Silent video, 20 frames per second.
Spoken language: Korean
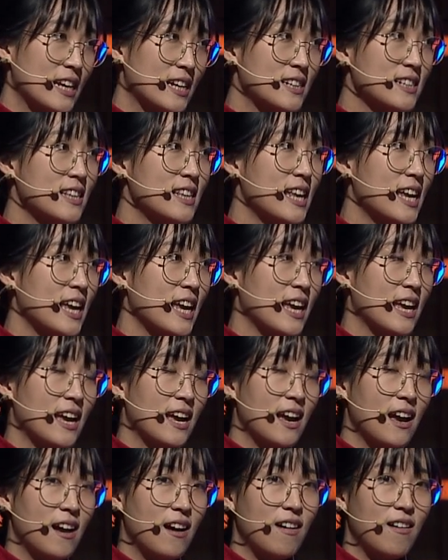근데
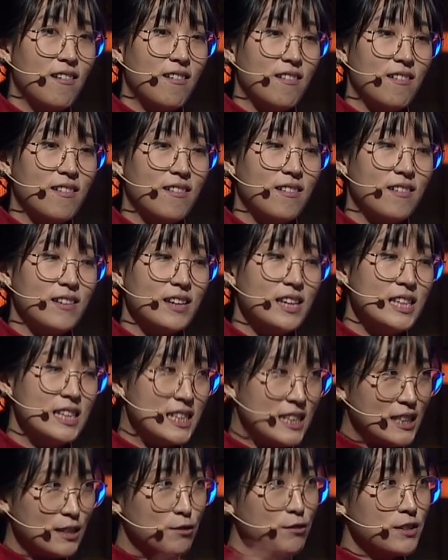어, 이
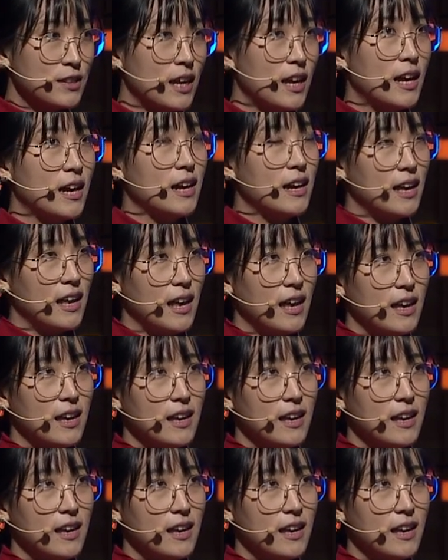지구상의